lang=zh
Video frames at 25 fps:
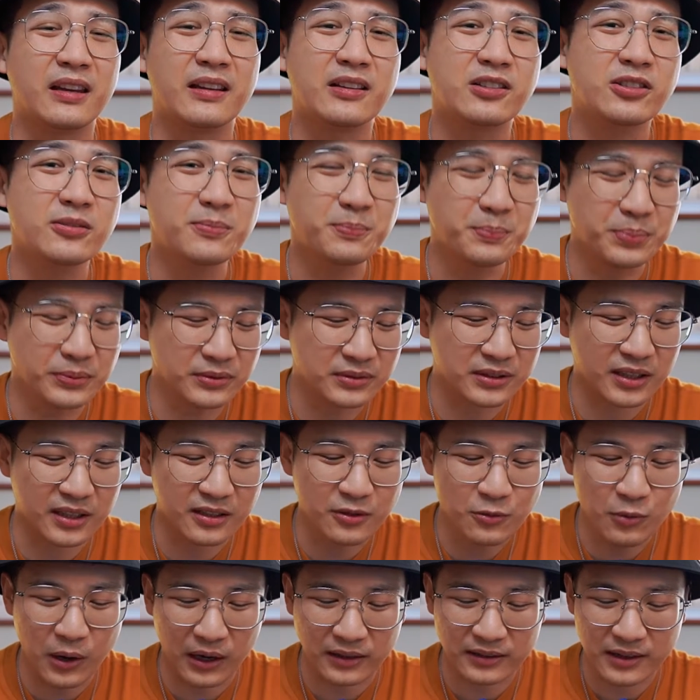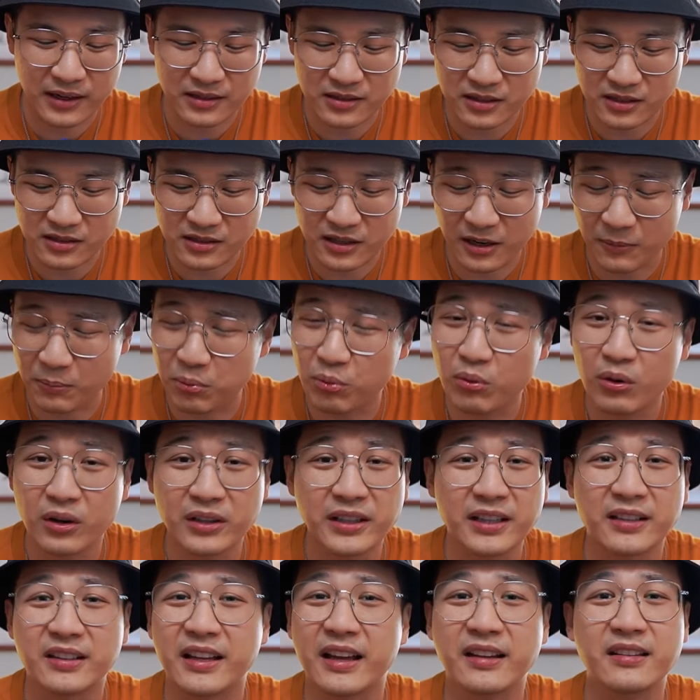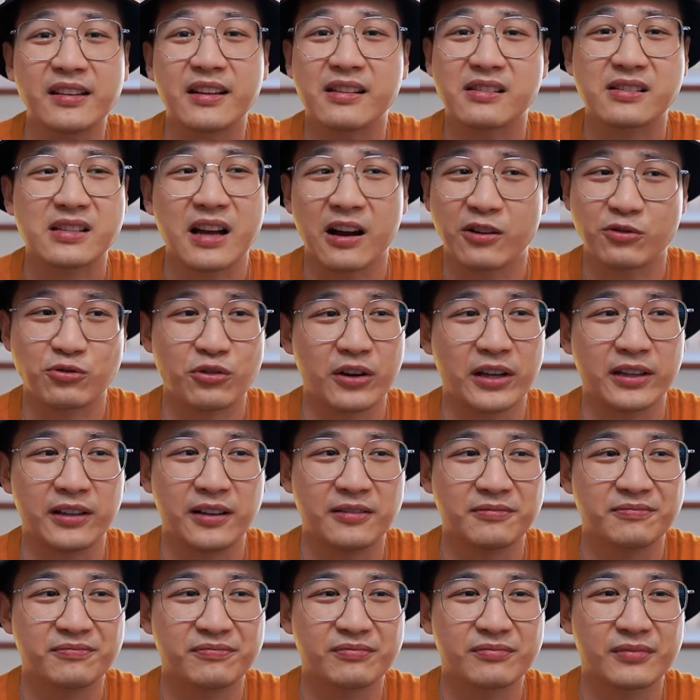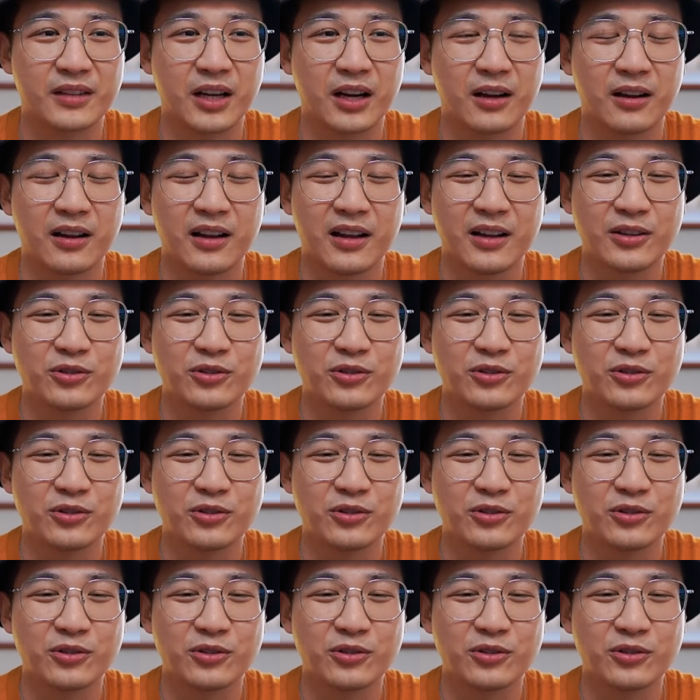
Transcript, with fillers: 你是不能往他身上泼一点点脏水的啊！